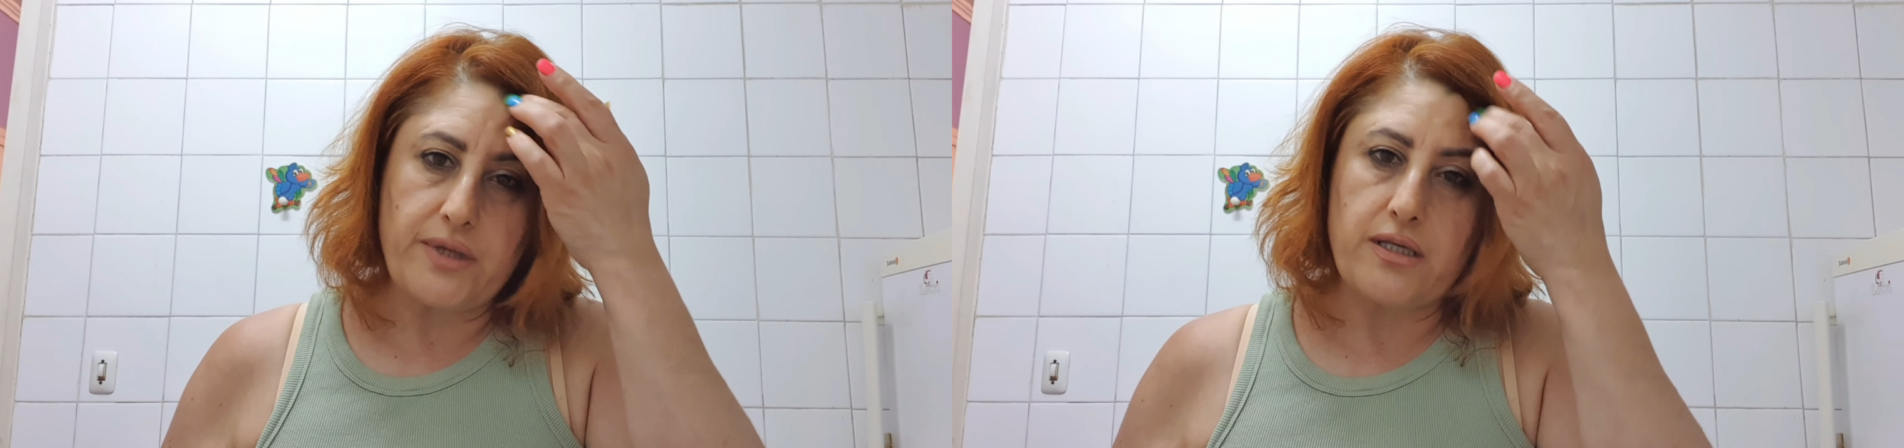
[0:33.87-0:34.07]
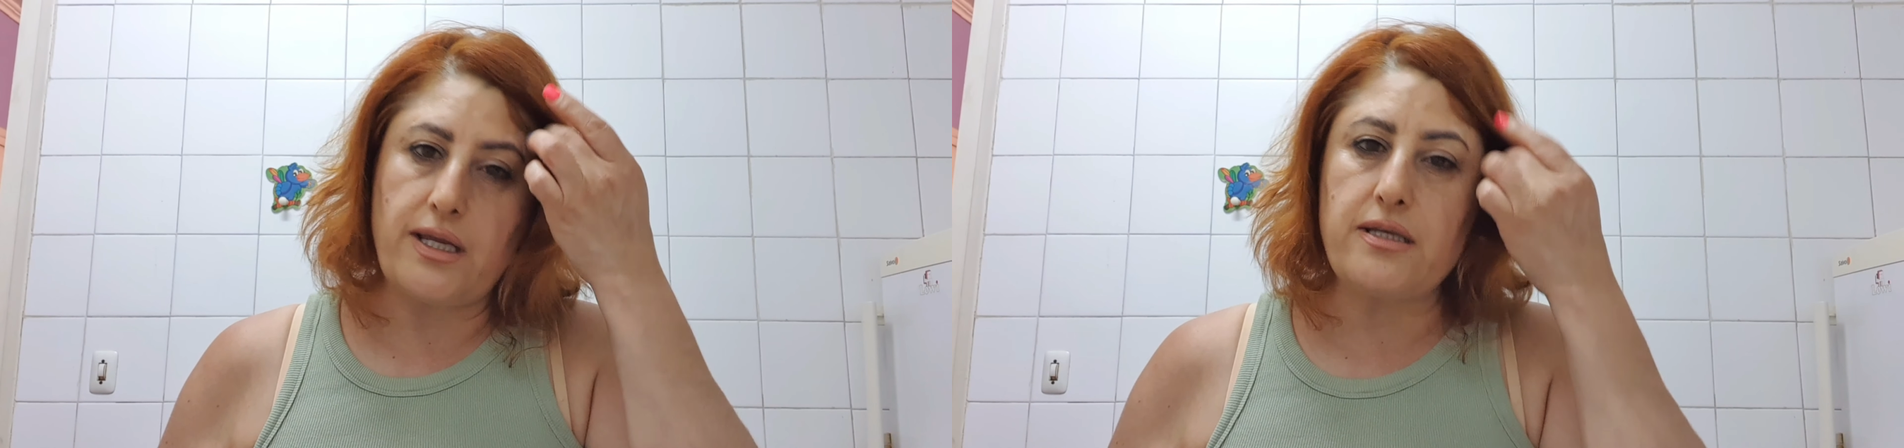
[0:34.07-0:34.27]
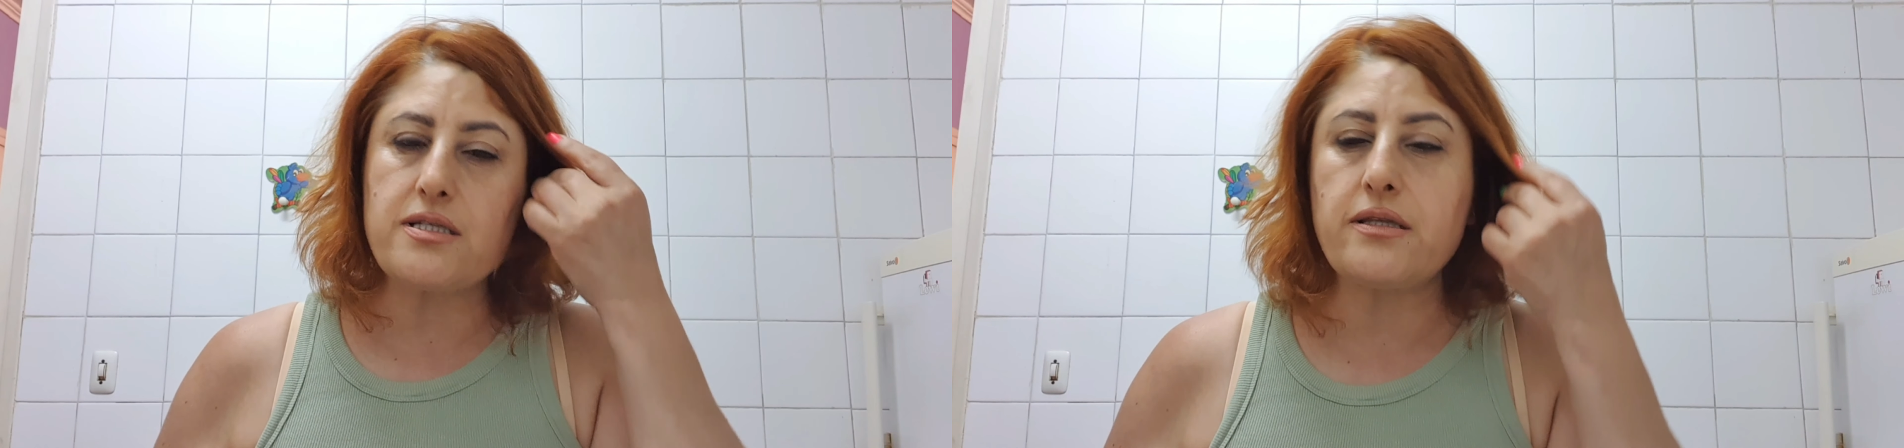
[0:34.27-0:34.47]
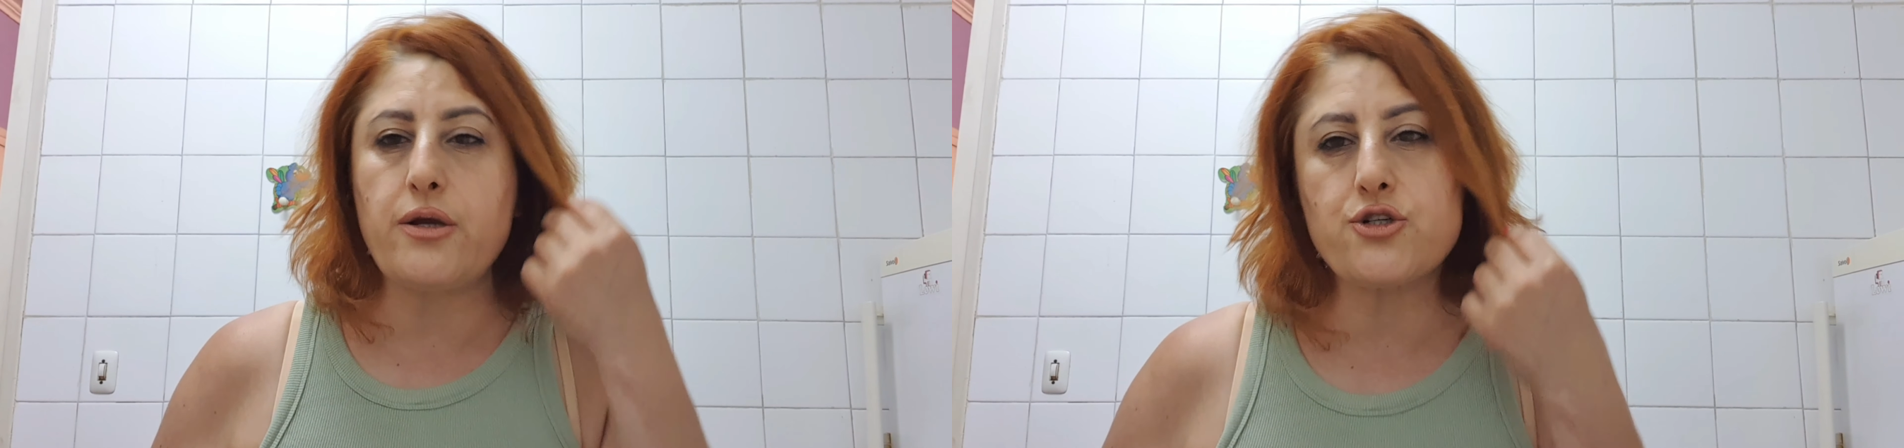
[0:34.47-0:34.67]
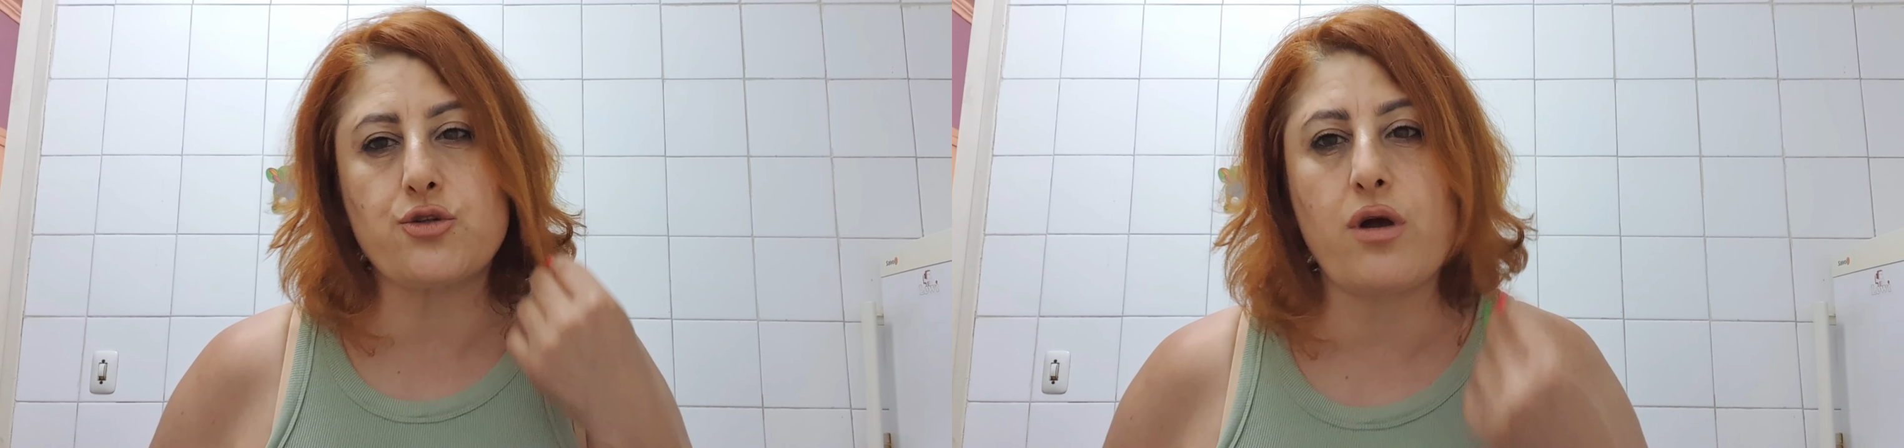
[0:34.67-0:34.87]
я не
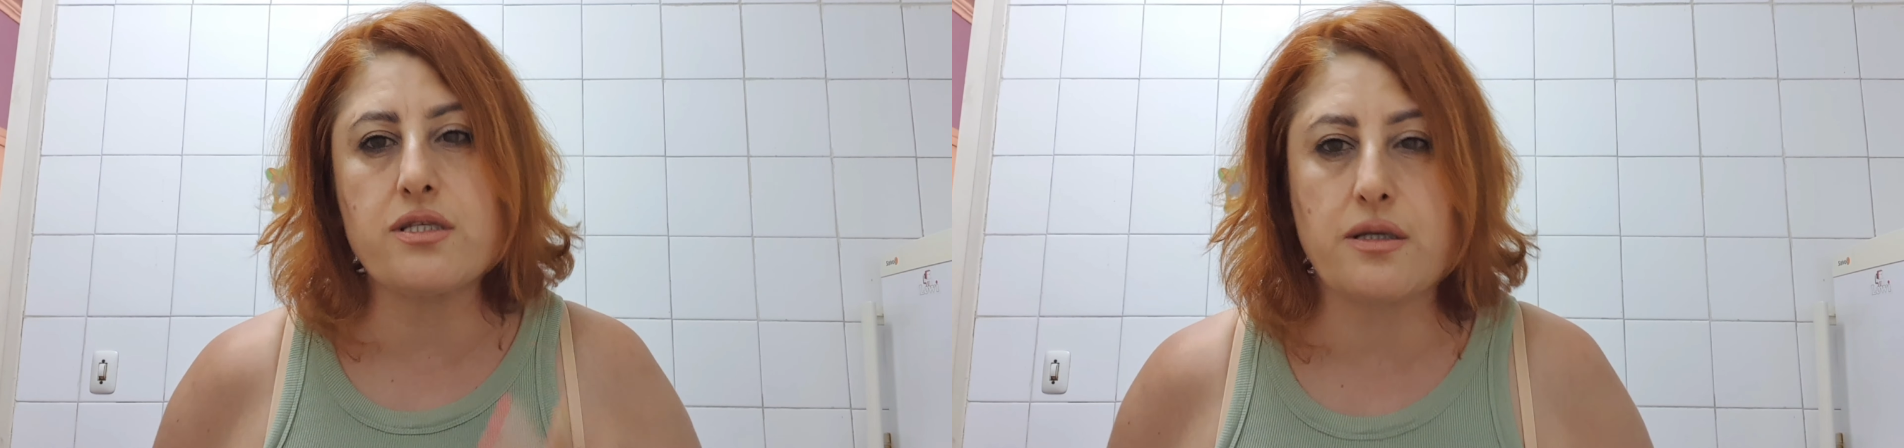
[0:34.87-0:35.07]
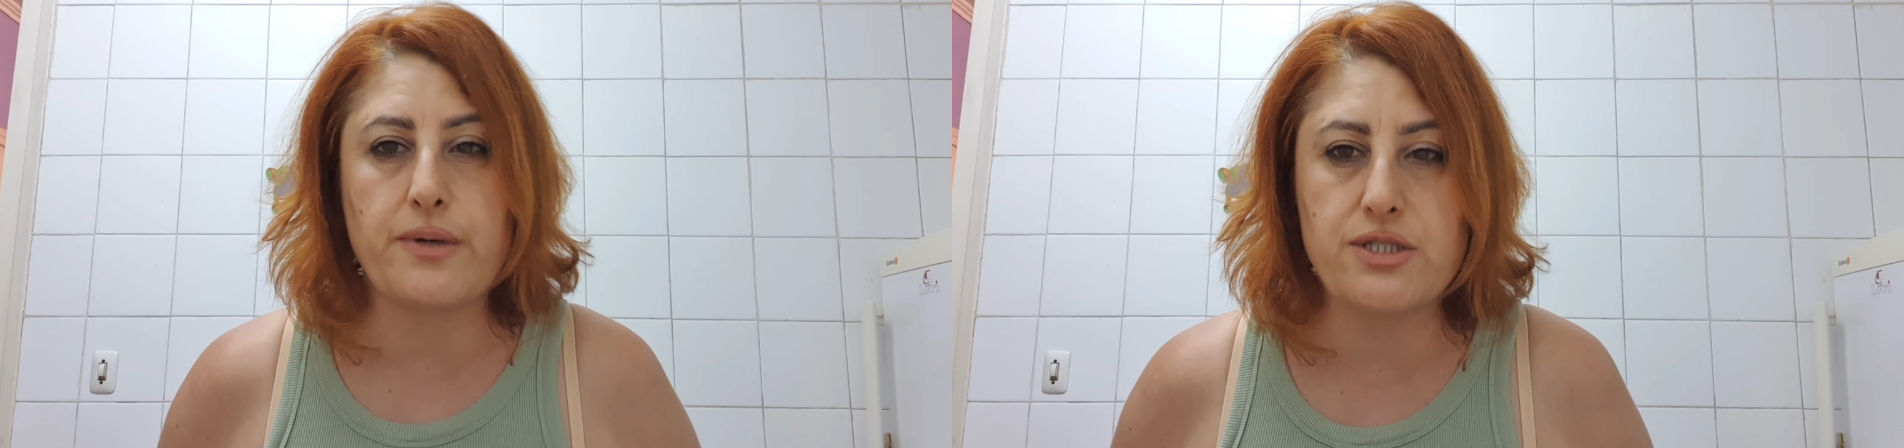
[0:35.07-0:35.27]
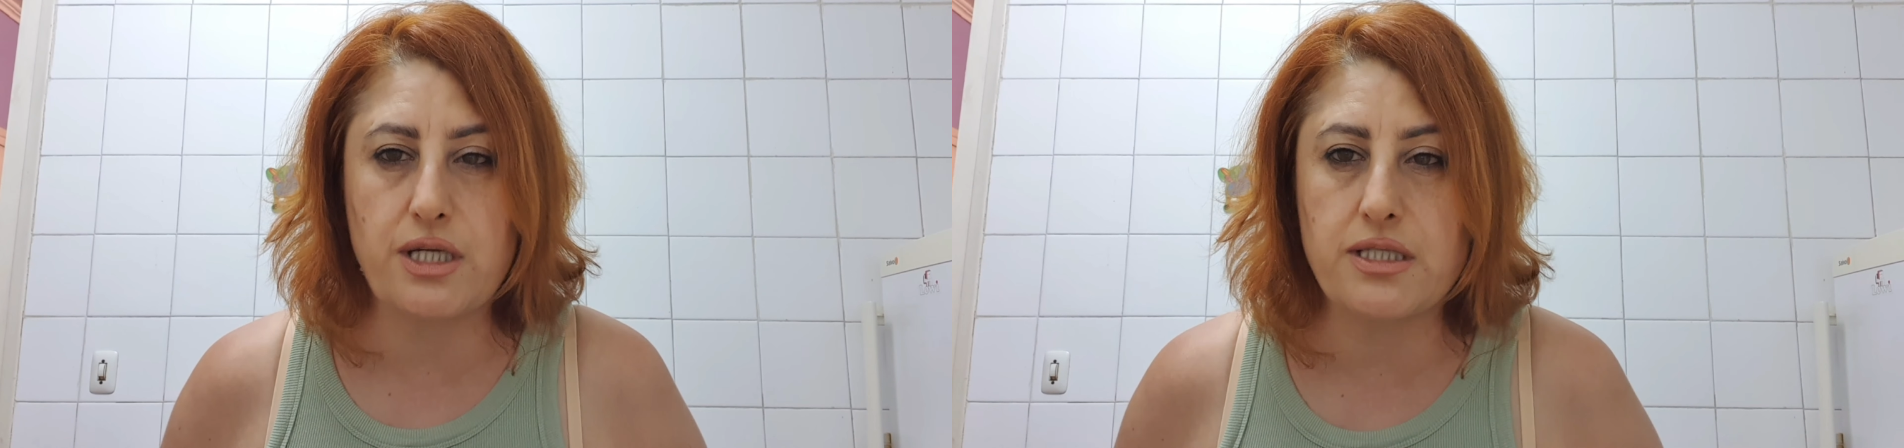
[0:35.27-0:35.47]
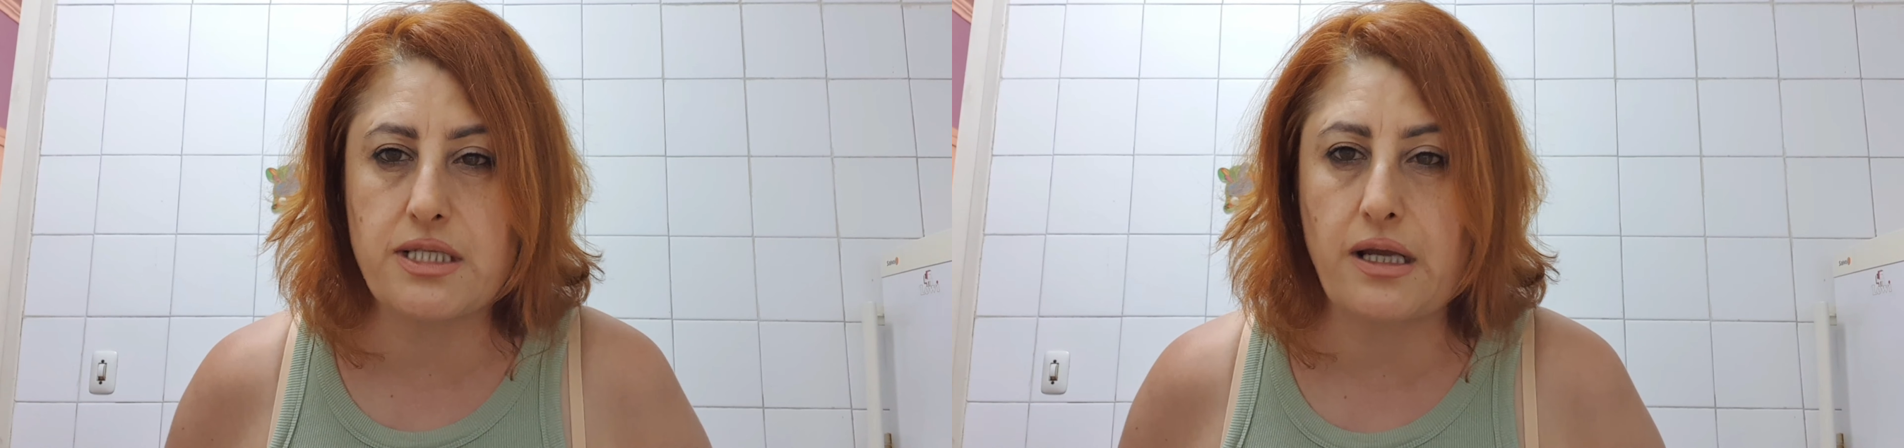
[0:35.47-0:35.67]
знаю, что азербайджанцы